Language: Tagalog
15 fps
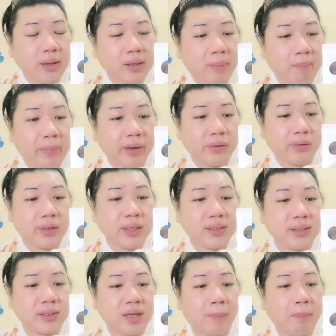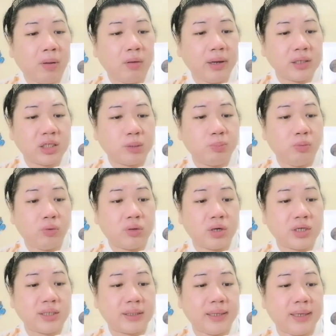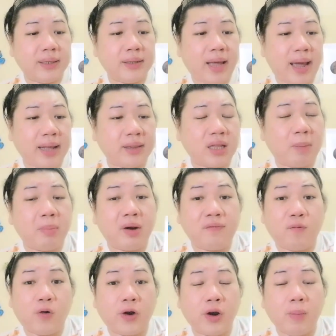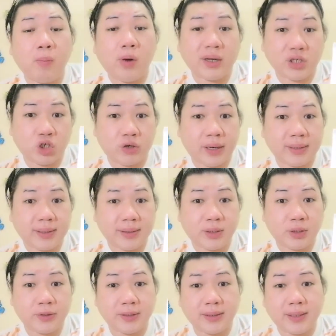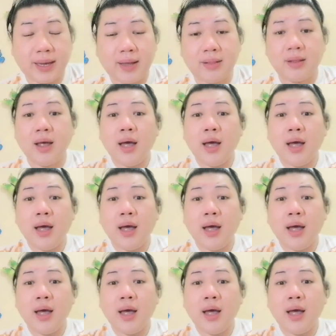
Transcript: Number 3, supple and smoother skin. And number 4, moisturizes your skin.